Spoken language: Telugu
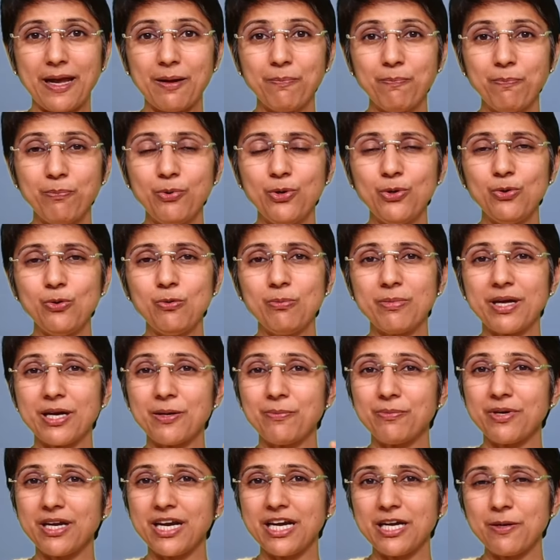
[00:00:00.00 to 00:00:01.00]
అప్పుడు
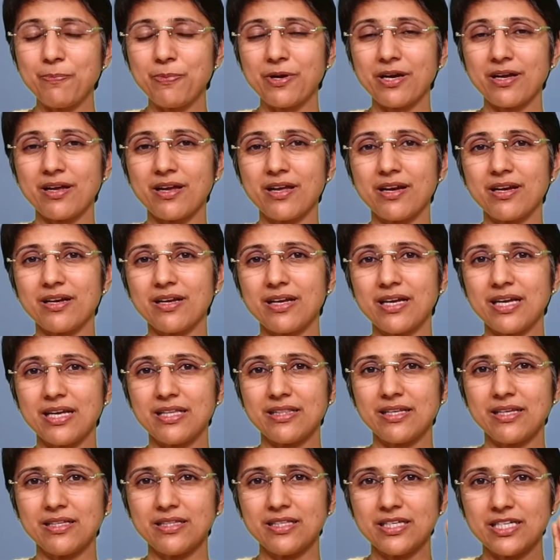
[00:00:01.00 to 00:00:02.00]
మనం డేట్ ప్రకారంగా
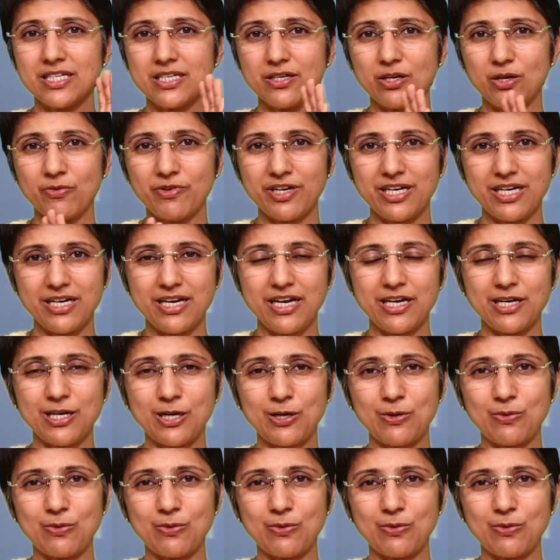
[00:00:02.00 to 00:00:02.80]
ఏదైతే డెలివరీ డేట్